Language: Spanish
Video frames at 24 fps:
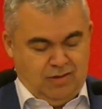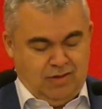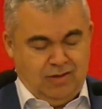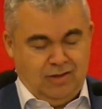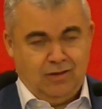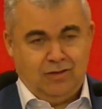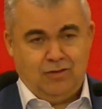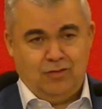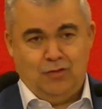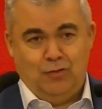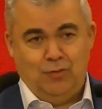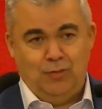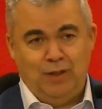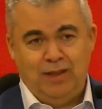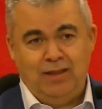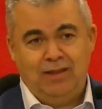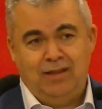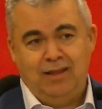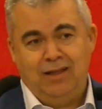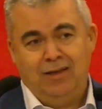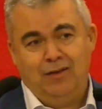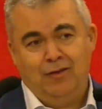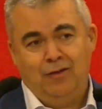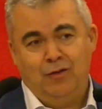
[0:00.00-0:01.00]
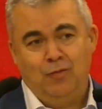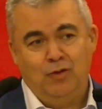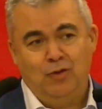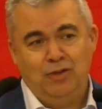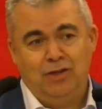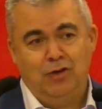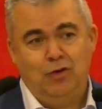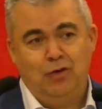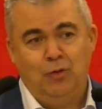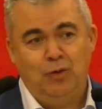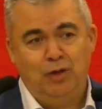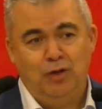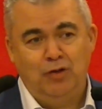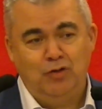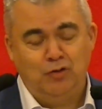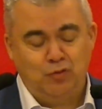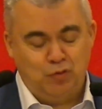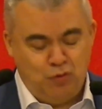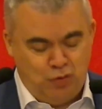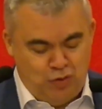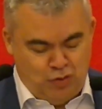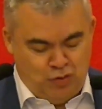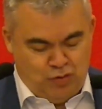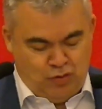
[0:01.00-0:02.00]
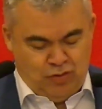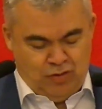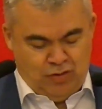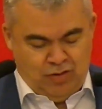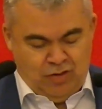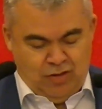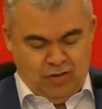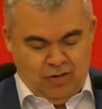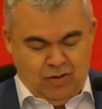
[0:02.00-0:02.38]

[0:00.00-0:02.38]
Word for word: que es solvente, como es el gobierno suyo,